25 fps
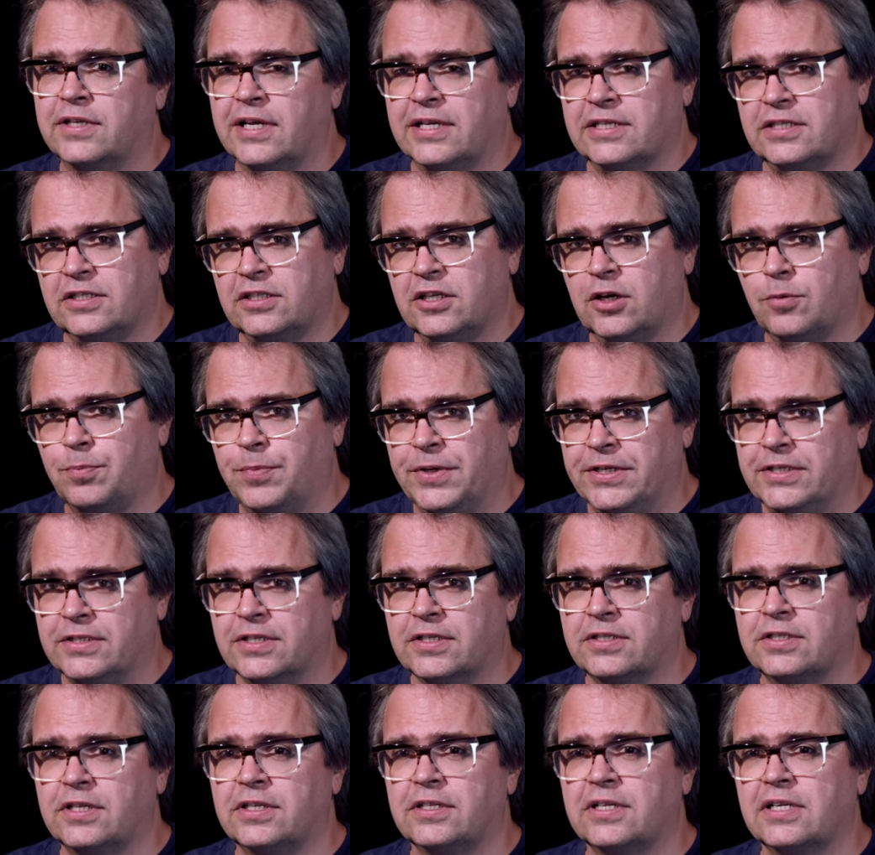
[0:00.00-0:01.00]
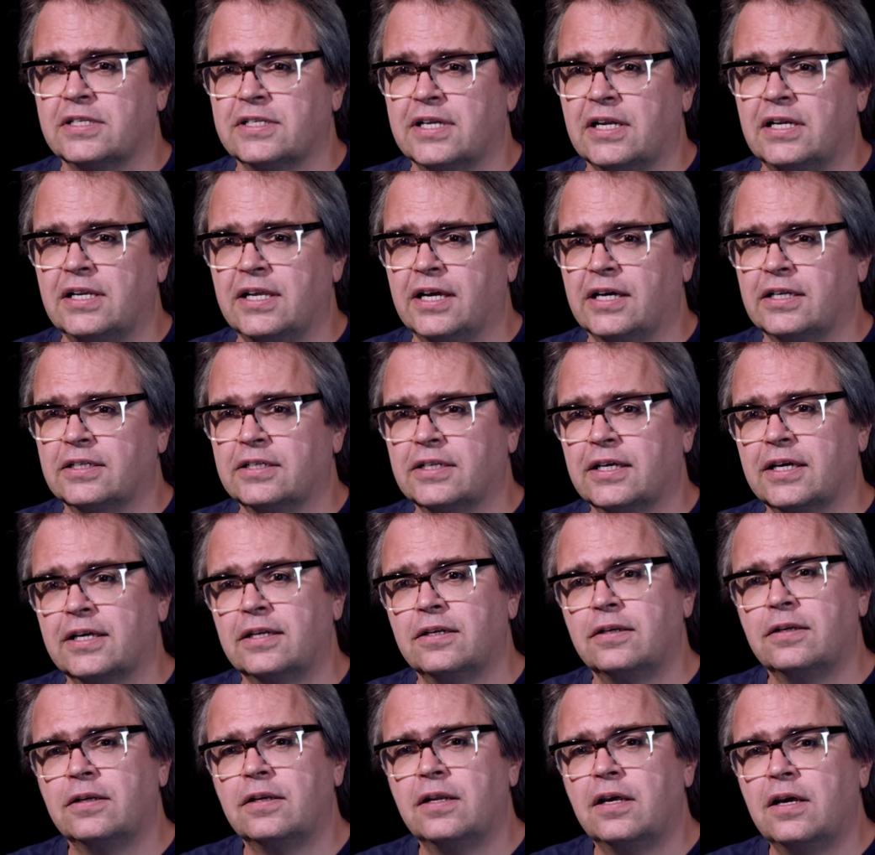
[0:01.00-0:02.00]
da sie ja besser sind als alle
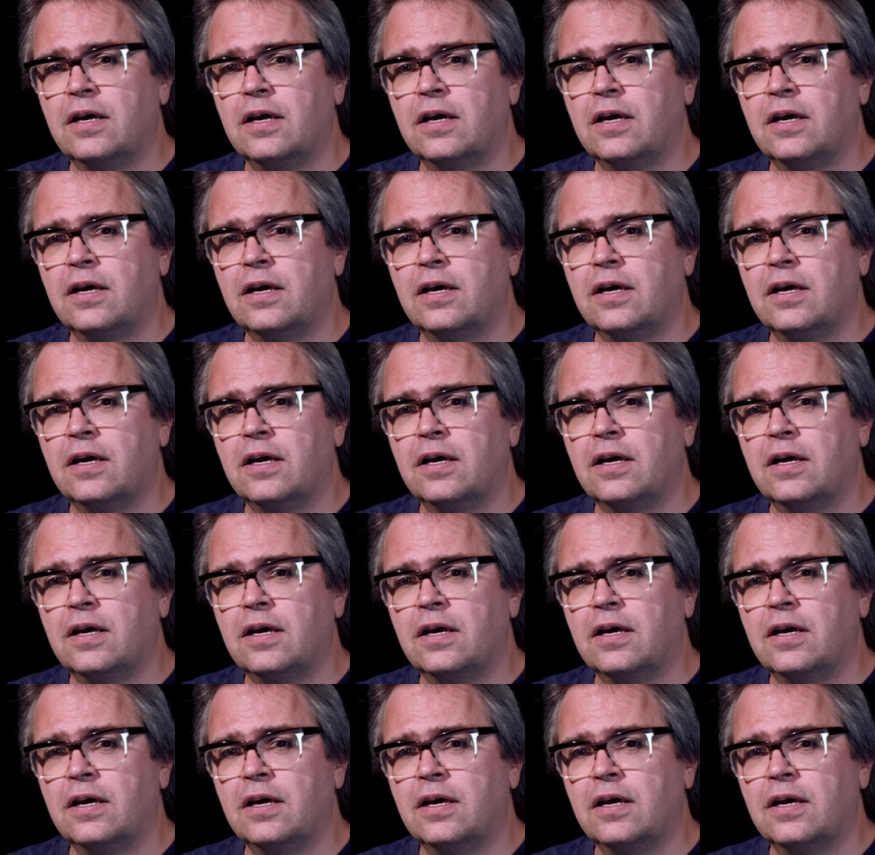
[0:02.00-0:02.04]
anderen,